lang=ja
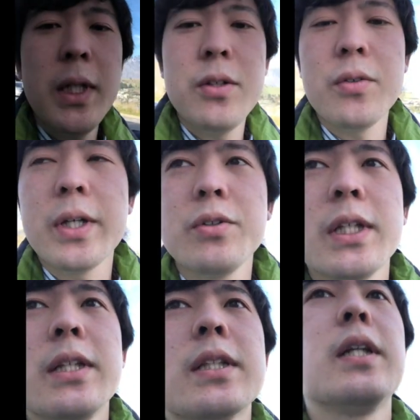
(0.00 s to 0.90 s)
れるのが良
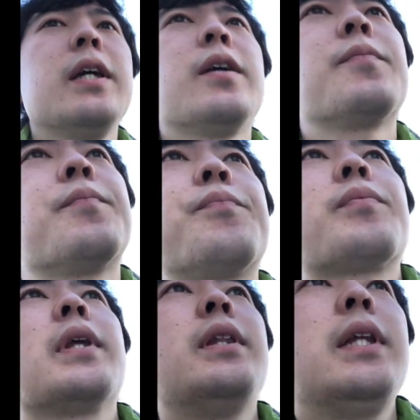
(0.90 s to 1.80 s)
さですかね
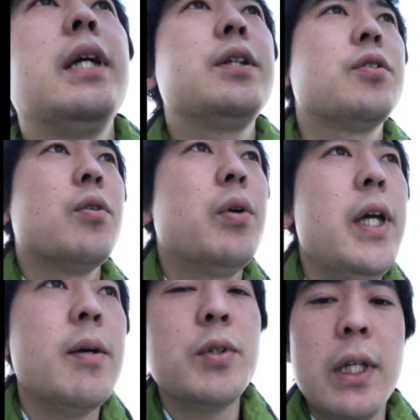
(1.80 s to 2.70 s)
でちょっとお部
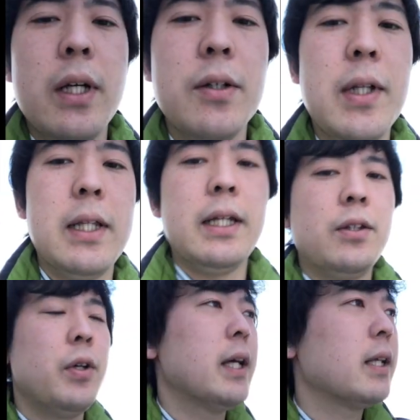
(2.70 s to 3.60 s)
屋もせっかくなんで
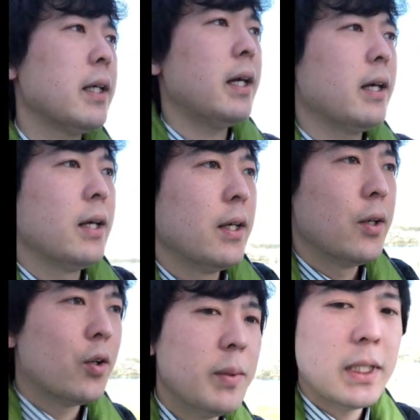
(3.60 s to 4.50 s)
1部屋だけ
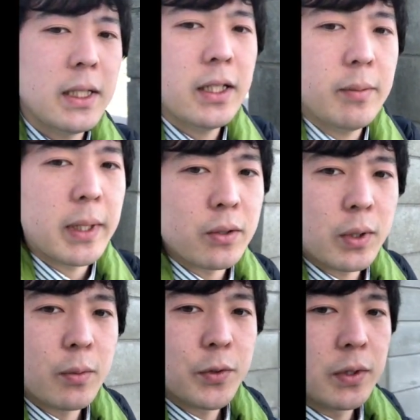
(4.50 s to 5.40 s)
お見せできれば
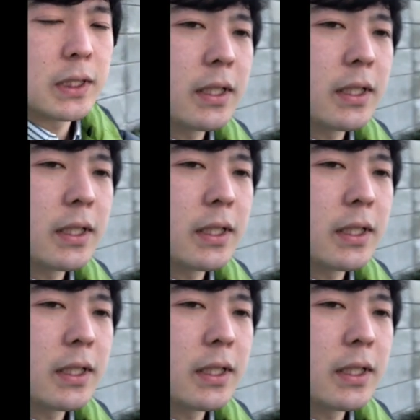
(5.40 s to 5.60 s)
とは思うんで